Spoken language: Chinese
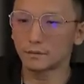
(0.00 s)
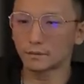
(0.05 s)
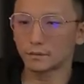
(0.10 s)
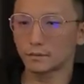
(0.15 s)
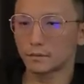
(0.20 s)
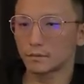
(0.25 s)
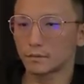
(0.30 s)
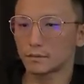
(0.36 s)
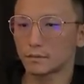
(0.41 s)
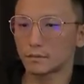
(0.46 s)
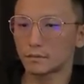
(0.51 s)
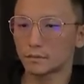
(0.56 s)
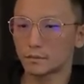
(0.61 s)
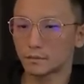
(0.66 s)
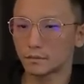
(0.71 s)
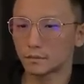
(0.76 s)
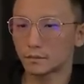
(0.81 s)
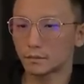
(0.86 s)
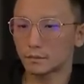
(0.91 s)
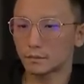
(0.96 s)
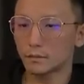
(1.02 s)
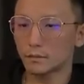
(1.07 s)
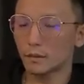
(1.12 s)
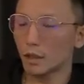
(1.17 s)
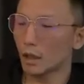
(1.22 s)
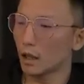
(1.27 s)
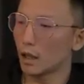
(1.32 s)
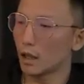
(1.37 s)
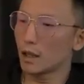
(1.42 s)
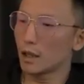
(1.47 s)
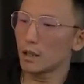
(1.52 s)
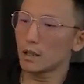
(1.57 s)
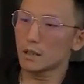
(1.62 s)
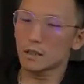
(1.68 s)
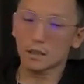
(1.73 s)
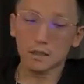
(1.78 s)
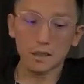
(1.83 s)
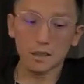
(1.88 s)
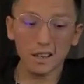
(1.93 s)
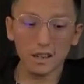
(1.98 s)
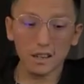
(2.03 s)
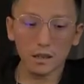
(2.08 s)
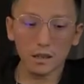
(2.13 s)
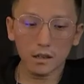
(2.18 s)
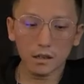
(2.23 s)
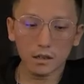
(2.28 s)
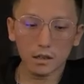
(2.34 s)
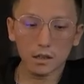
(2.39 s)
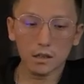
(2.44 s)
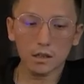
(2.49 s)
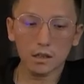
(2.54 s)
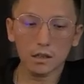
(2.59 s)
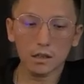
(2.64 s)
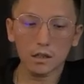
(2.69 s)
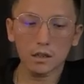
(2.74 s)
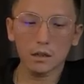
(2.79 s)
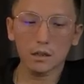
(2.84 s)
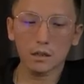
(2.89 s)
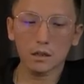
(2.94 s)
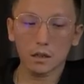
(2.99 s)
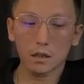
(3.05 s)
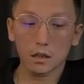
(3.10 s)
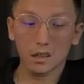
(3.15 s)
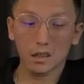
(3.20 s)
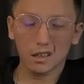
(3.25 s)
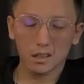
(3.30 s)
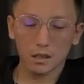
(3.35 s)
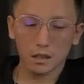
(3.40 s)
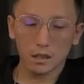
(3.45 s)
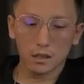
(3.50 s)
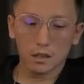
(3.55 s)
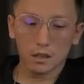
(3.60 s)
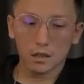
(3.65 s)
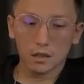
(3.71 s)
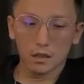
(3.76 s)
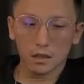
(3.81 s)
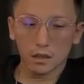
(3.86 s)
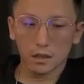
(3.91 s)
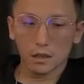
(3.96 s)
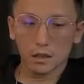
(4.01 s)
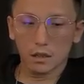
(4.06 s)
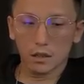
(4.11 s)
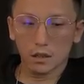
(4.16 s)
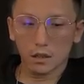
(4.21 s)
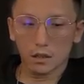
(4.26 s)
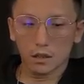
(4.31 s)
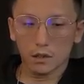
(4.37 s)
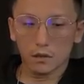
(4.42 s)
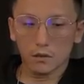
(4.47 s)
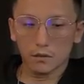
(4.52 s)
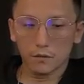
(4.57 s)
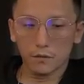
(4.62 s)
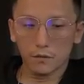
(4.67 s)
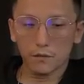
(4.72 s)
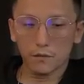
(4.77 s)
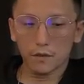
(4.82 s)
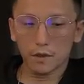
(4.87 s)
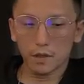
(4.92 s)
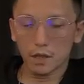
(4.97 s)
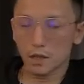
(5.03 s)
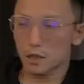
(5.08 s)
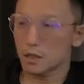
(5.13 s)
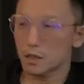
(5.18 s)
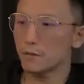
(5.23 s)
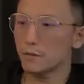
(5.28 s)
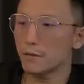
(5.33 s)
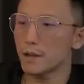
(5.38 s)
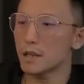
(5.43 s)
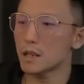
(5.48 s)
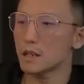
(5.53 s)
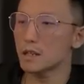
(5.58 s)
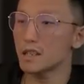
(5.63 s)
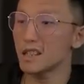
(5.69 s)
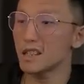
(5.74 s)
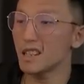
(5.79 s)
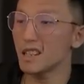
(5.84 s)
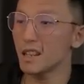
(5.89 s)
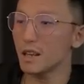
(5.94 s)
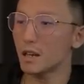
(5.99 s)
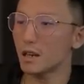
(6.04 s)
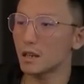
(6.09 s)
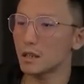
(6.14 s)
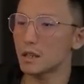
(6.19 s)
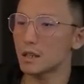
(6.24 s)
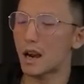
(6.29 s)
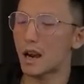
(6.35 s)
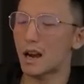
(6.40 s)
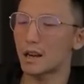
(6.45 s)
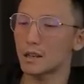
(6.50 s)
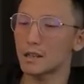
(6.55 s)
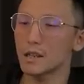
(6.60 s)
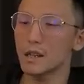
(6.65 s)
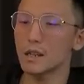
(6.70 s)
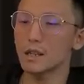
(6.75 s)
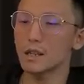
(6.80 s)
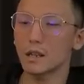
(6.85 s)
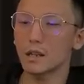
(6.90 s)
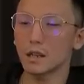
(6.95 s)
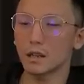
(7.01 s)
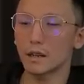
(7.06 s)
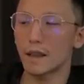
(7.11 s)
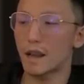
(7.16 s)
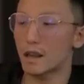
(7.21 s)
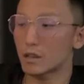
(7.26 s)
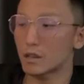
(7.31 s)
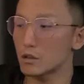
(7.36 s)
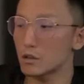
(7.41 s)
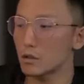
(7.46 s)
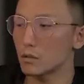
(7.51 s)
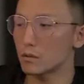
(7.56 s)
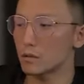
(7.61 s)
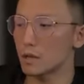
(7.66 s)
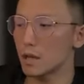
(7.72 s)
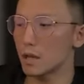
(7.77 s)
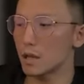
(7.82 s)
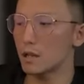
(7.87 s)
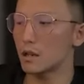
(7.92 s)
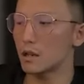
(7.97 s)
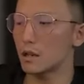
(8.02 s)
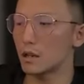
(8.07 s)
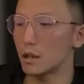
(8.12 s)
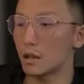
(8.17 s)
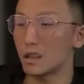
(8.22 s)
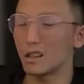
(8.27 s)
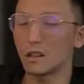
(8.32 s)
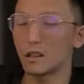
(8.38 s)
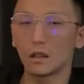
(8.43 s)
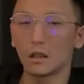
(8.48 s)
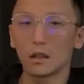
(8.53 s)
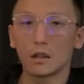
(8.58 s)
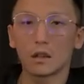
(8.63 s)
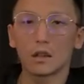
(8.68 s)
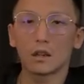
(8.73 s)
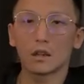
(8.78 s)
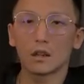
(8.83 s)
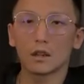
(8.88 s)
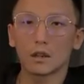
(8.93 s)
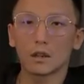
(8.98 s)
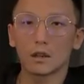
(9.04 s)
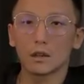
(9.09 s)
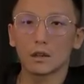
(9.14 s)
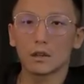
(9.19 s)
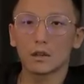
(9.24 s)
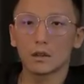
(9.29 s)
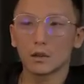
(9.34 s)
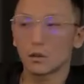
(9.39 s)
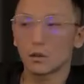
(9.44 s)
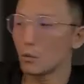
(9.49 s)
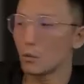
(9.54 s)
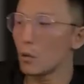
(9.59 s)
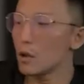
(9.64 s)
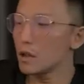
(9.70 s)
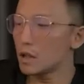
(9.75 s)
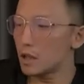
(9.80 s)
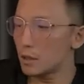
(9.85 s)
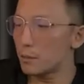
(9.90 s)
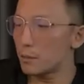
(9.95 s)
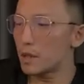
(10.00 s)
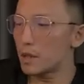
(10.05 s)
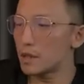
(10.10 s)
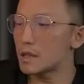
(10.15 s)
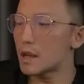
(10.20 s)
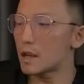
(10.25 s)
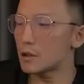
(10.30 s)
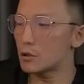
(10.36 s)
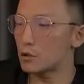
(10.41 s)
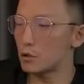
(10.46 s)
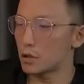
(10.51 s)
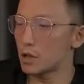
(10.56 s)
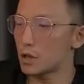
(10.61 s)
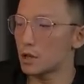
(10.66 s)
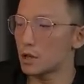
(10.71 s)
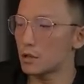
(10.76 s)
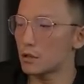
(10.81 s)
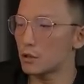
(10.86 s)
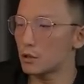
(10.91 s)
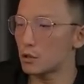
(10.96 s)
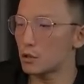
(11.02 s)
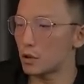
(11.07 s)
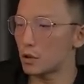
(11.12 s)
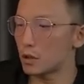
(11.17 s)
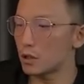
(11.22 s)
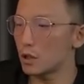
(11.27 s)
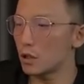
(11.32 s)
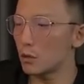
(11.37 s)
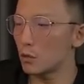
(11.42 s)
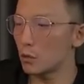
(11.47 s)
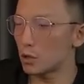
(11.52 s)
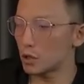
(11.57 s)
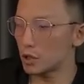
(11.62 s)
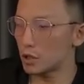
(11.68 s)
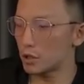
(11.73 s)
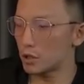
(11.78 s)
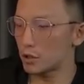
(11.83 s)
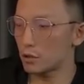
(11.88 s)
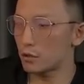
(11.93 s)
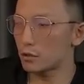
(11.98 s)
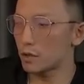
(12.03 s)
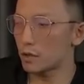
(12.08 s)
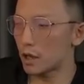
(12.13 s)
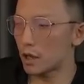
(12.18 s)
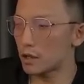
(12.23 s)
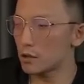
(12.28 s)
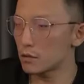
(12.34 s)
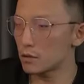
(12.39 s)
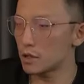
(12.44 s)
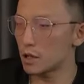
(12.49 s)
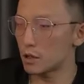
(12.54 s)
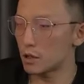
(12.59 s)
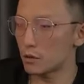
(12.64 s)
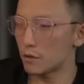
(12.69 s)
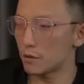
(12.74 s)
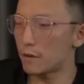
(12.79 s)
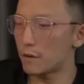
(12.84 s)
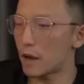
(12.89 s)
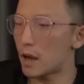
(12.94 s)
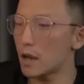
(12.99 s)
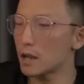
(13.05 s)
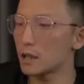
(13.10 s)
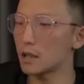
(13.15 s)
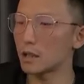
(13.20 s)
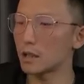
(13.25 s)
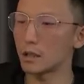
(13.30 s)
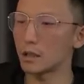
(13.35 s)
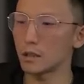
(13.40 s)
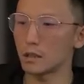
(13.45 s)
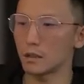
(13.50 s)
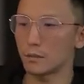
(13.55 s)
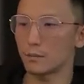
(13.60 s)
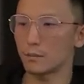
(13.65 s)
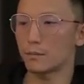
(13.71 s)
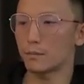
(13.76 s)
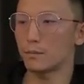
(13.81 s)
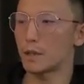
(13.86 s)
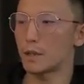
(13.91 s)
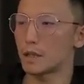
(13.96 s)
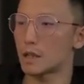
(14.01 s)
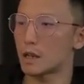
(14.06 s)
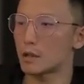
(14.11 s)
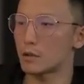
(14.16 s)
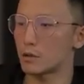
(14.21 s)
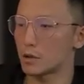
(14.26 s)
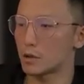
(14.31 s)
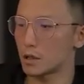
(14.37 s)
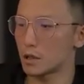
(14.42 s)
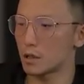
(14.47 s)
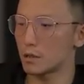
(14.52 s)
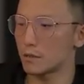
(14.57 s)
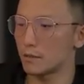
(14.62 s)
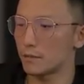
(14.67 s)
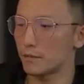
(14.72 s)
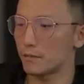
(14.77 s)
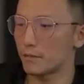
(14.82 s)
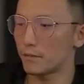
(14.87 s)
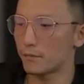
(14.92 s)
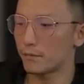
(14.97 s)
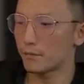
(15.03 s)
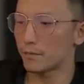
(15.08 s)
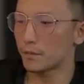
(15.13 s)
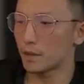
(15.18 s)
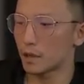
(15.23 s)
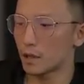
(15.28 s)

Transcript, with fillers: 千万不要用“我认为下次你应该注意怎样怎样”，而是要用“如果再遇到类似的情况，我会怎样怎样”。这样不仅可以分享你的工作经验，更能让下属感受到你对项目的反思和自我复盘。